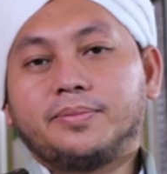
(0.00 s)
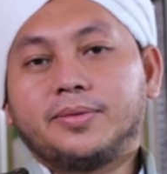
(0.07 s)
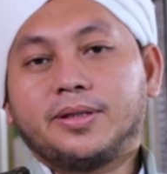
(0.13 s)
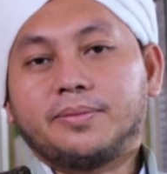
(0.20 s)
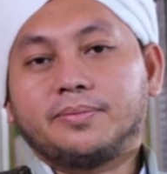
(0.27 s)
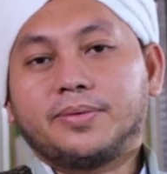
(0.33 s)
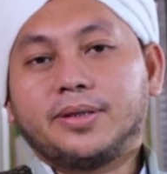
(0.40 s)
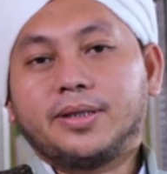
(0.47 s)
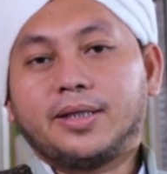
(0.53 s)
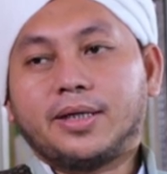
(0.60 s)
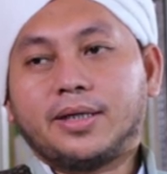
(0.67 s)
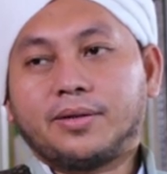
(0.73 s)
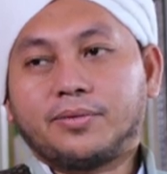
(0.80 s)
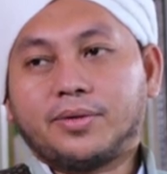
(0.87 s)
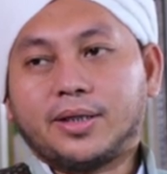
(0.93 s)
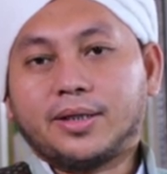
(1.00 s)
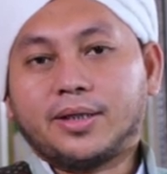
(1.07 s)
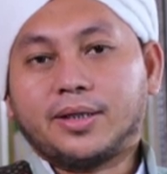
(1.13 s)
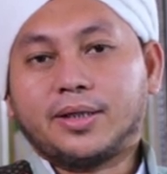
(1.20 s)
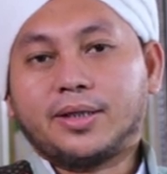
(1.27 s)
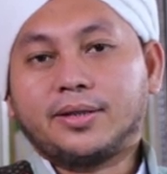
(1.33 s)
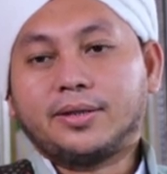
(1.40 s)
ibn Abdullah wa
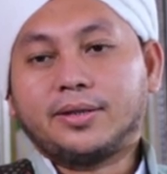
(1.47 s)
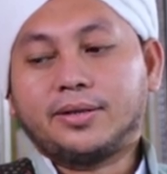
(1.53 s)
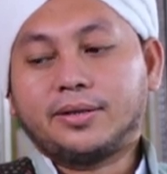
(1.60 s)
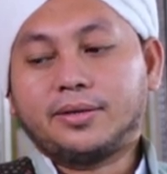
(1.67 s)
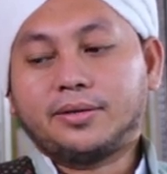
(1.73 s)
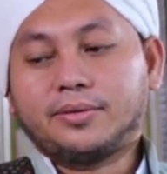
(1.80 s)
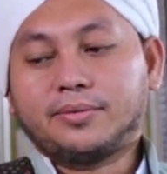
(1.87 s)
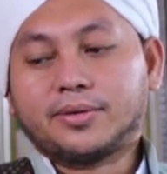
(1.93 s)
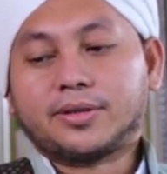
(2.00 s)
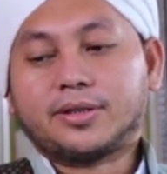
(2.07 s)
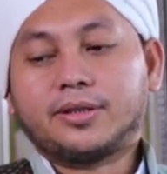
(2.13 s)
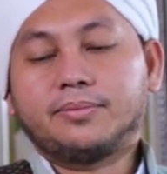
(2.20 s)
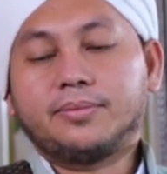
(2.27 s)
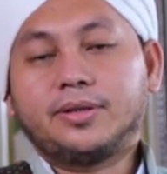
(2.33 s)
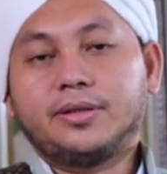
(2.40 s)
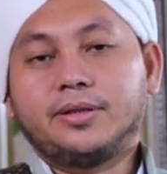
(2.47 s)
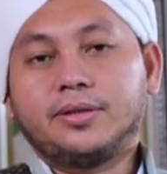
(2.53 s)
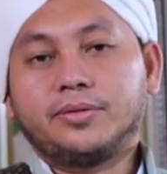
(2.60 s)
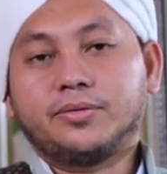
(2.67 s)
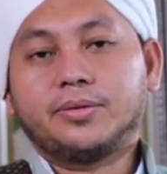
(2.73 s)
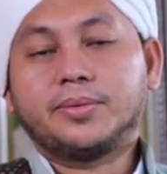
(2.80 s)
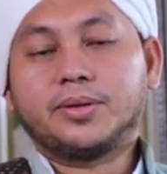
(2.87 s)
ala alihi wa
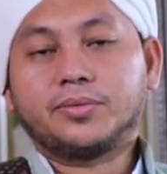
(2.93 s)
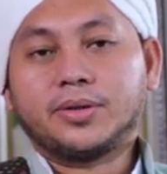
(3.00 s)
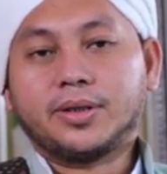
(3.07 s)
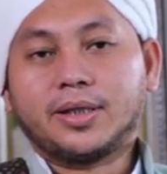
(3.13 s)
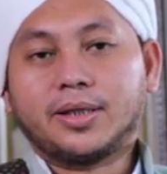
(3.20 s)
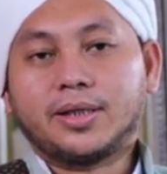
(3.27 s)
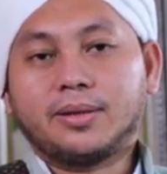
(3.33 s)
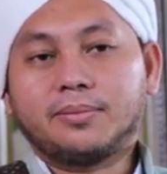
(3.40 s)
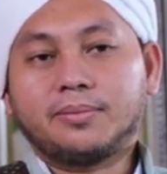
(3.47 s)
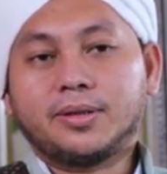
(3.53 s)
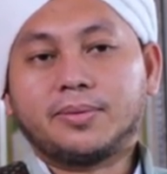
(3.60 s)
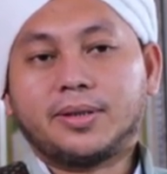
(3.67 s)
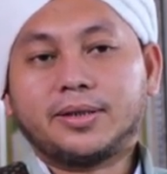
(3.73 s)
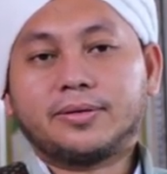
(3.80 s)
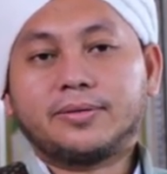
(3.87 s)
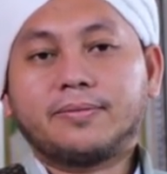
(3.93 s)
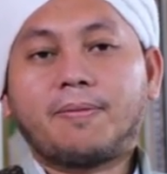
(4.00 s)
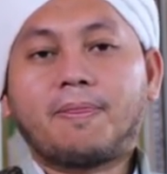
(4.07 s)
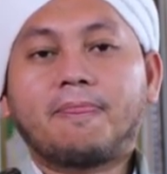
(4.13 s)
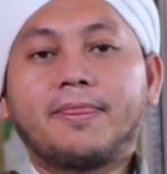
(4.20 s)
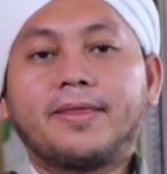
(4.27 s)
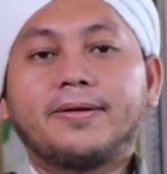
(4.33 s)
sahbihi wa man wala amma ba'd
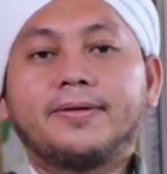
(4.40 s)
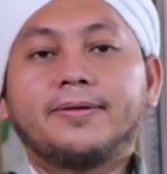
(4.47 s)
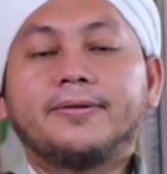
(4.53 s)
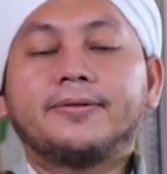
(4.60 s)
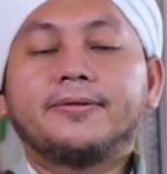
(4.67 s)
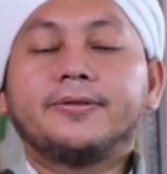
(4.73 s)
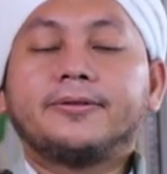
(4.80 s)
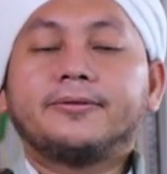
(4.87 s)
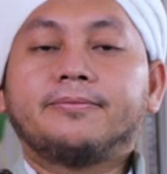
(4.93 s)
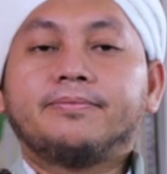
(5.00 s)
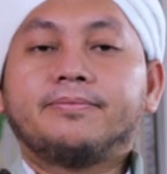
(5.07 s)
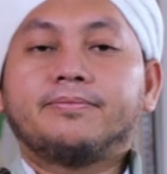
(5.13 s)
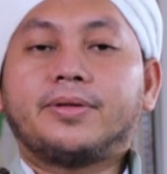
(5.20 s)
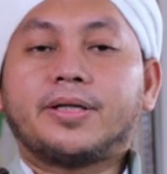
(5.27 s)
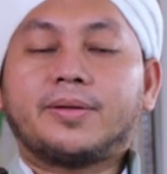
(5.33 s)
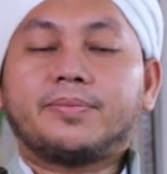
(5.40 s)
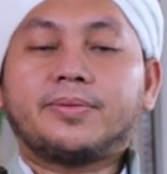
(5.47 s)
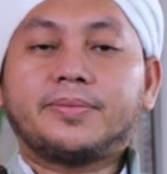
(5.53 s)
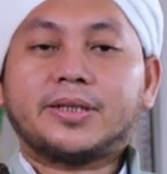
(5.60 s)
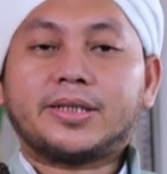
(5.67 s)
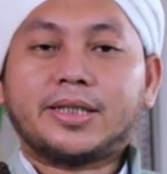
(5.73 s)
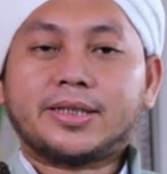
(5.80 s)
Para
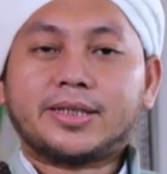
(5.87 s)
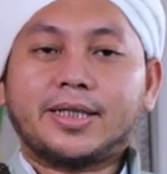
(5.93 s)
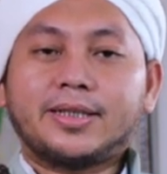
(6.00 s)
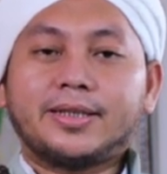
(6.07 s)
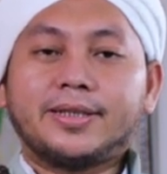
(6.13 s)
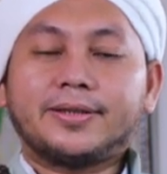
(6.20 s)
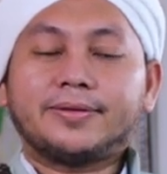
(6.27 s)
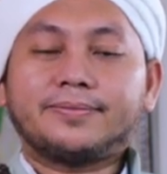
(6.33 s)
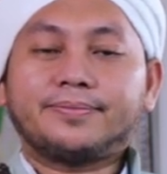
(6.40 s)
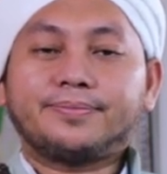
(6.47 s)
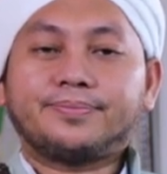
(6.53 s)
pemirsa sekalian